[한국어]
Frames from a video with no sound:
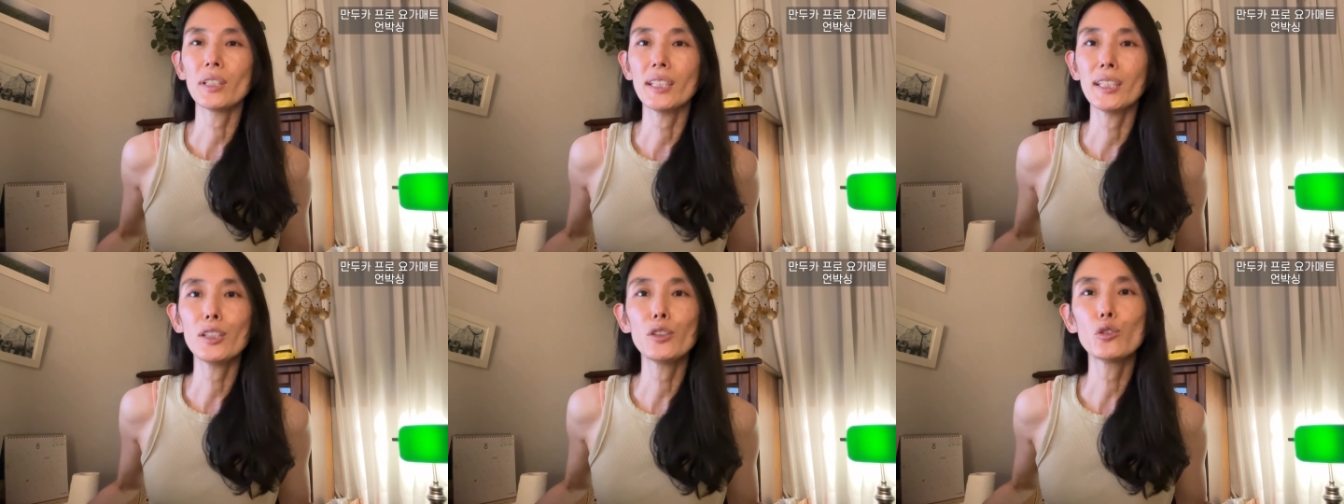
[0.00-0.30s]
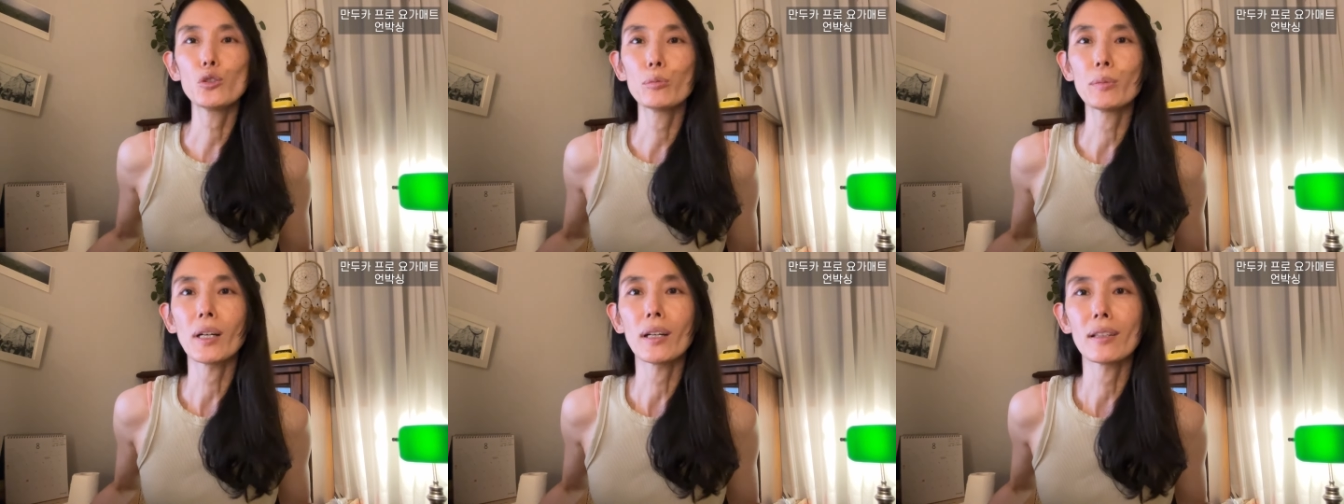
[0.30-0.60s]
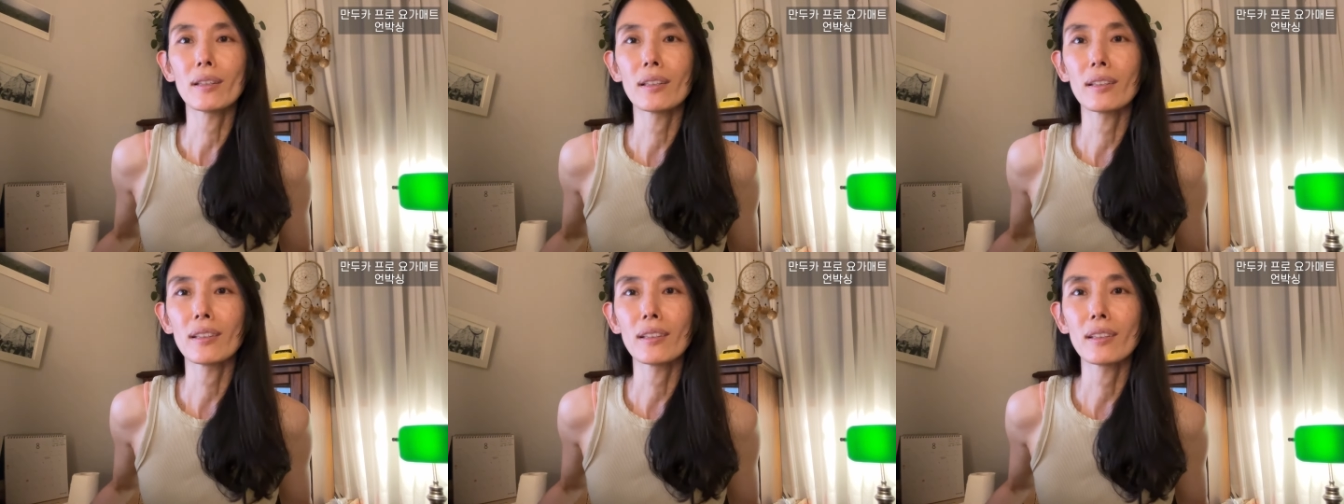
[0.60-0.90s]

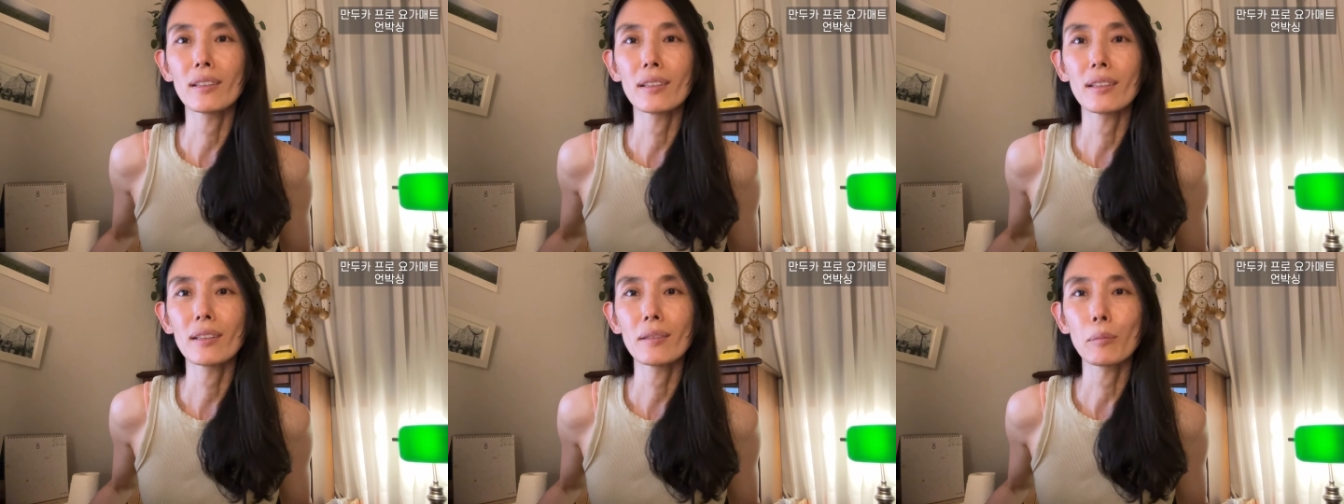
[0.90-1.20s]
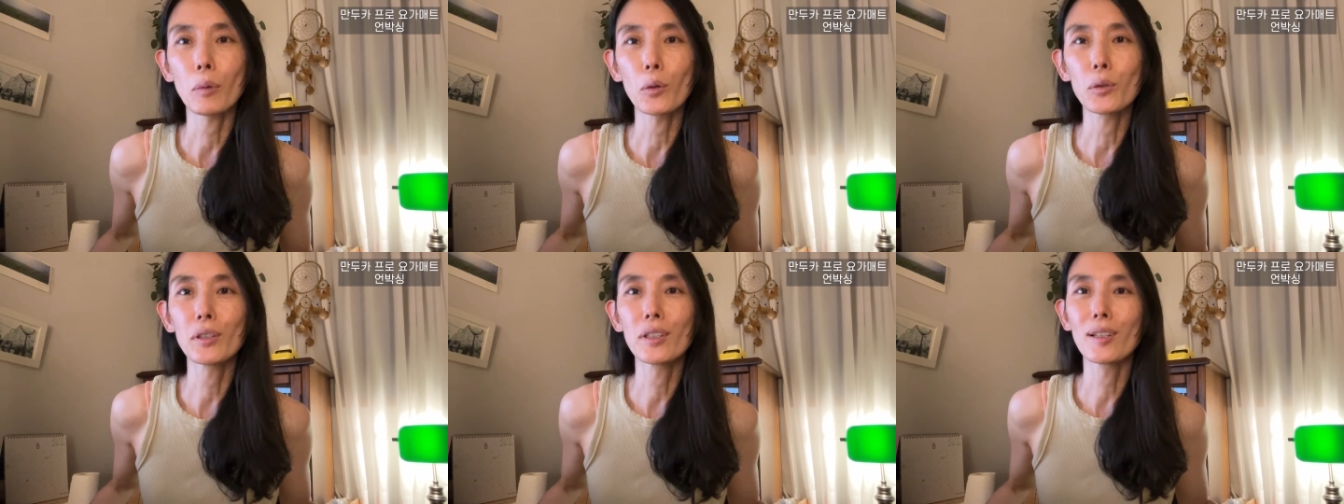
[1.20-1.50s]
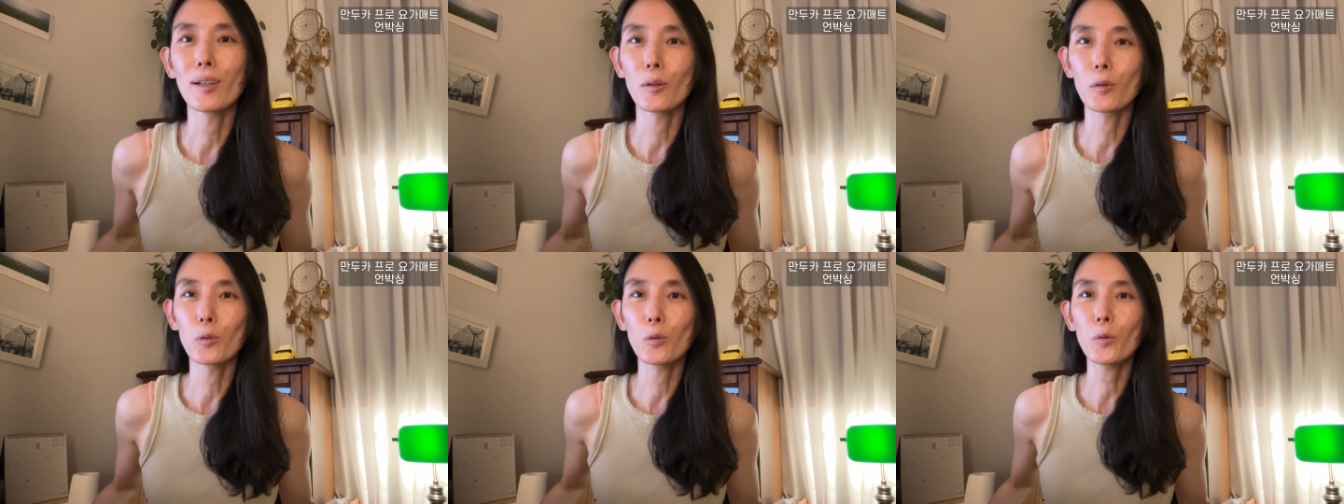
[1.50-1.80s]
2주만
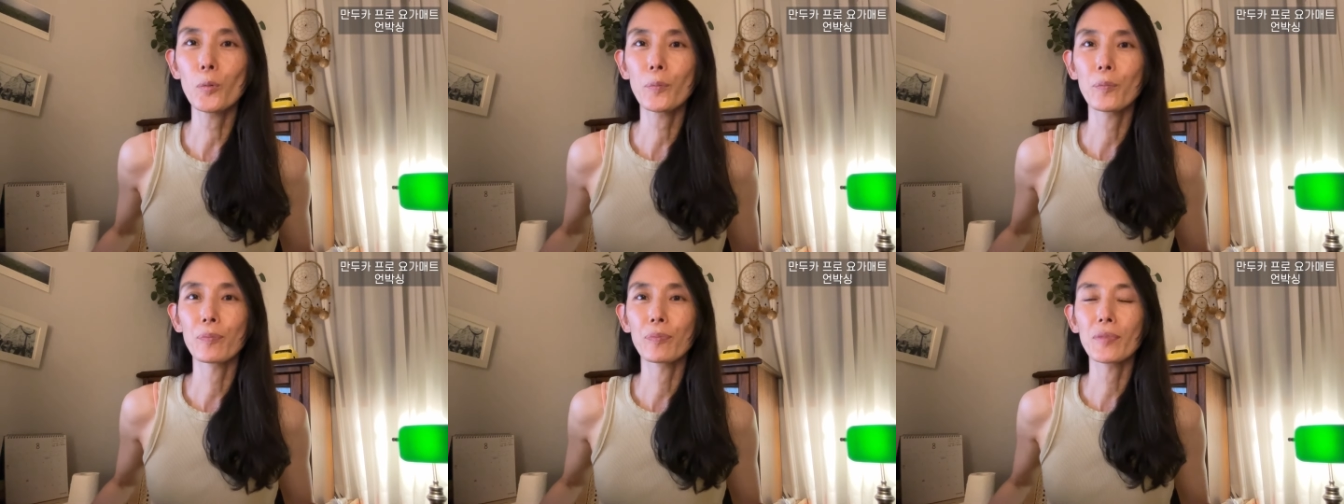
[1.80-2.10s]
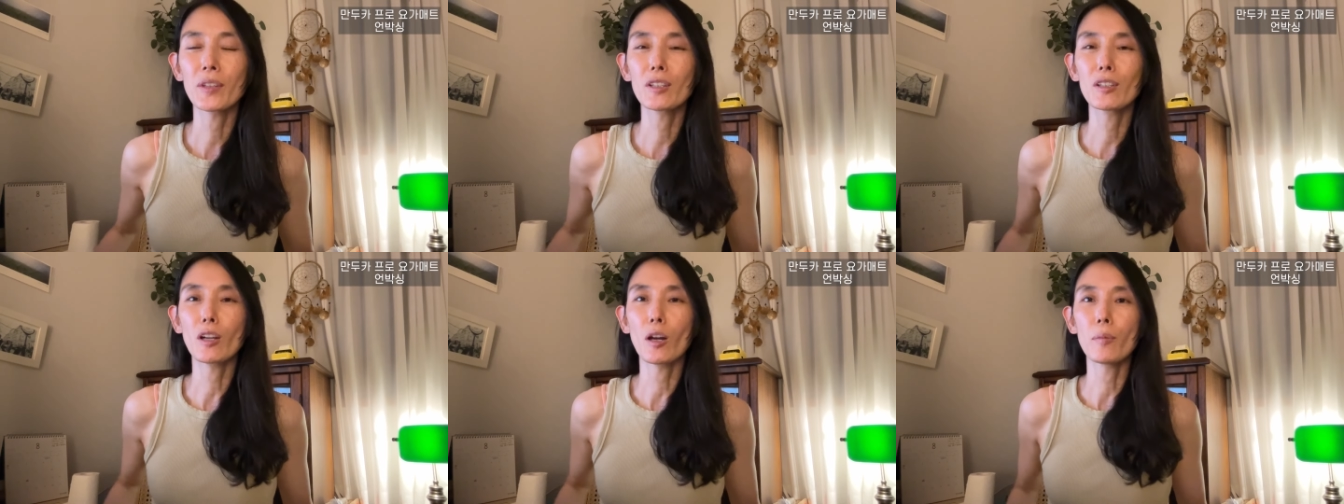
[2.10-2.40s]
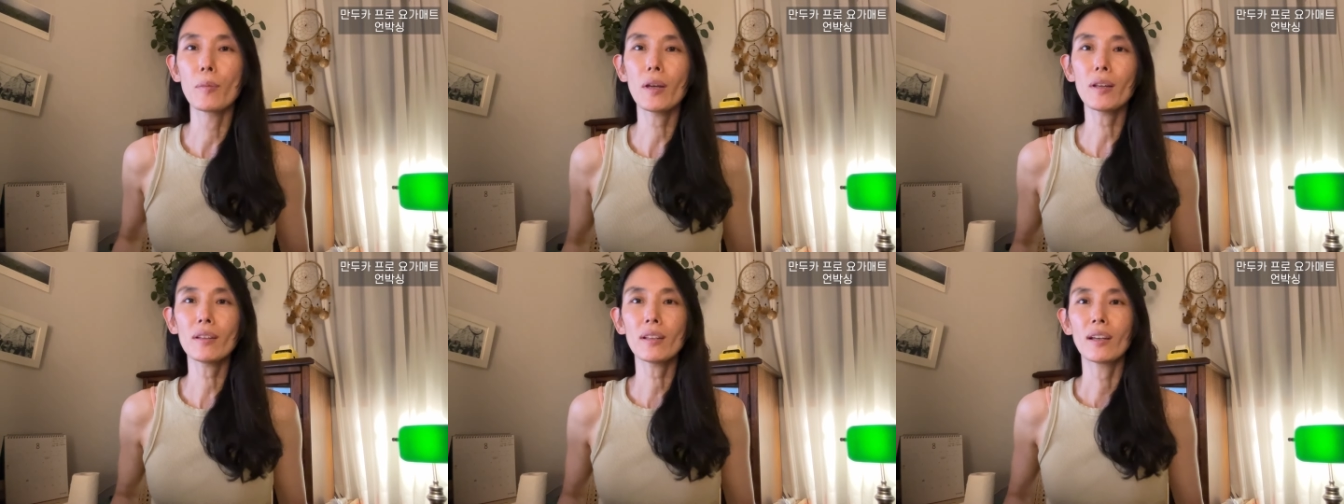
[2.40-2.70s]
버티라고.
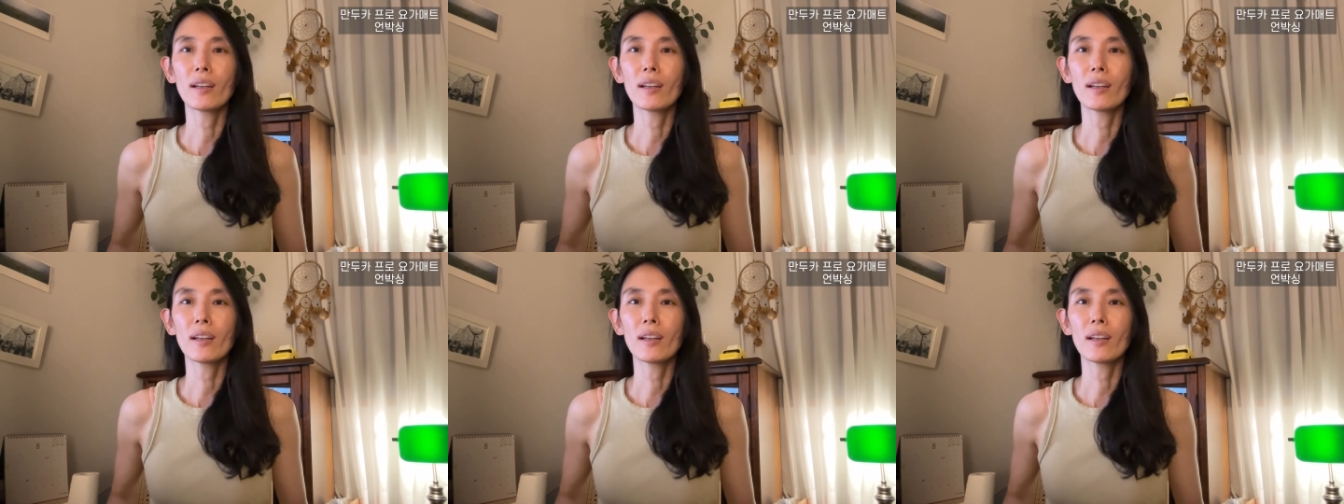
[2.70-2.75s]
그러면